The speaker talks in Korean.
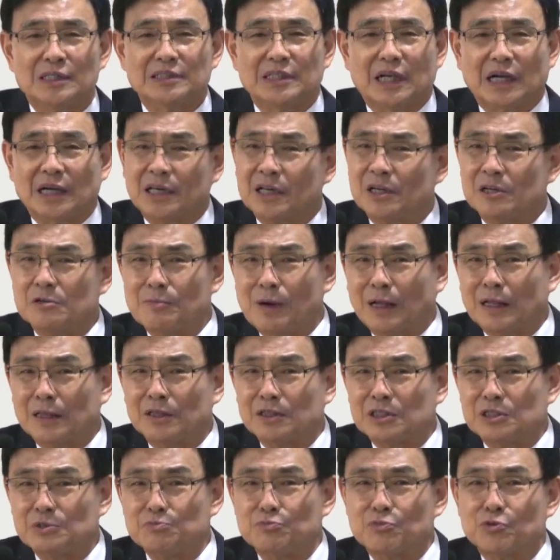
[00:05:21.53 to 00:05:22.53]
자기를
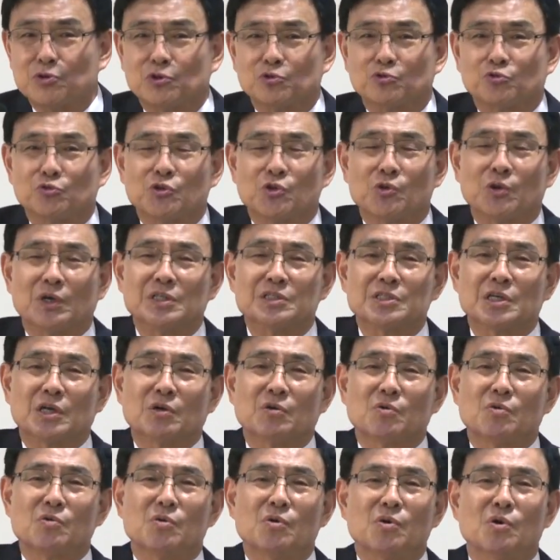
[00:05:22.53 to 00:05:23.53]
만드신 분을 두려워하지
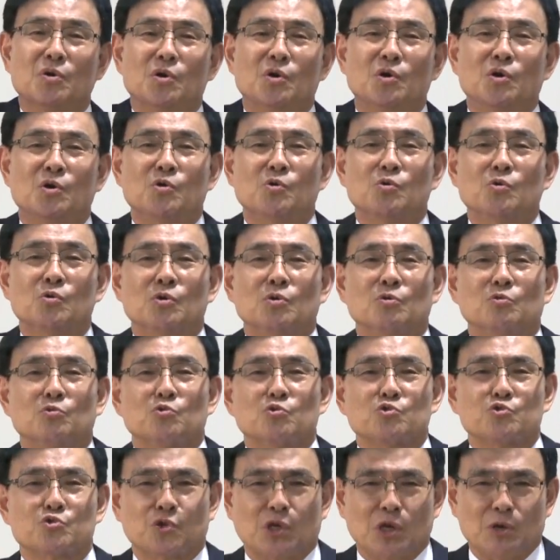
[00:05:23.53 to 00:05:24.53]
않고
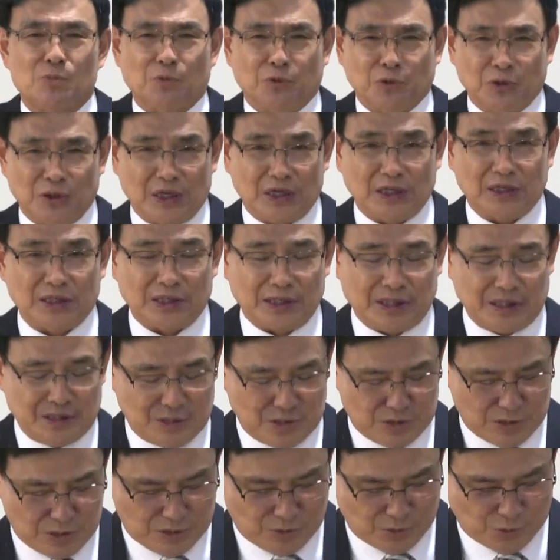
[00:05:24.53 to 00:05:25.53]
우습게 본다 그
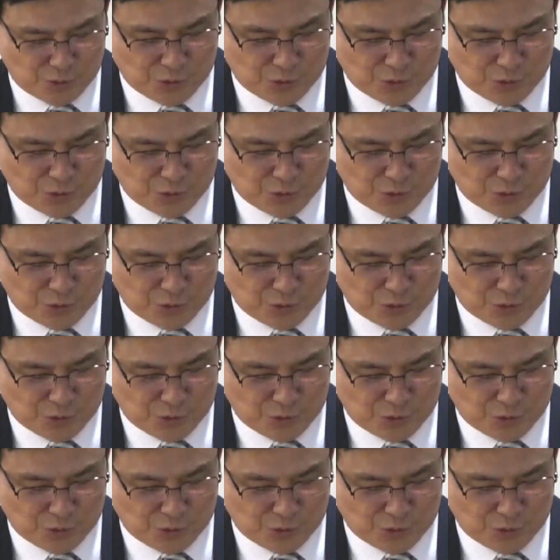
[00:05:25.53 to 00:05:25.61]
얘기죠.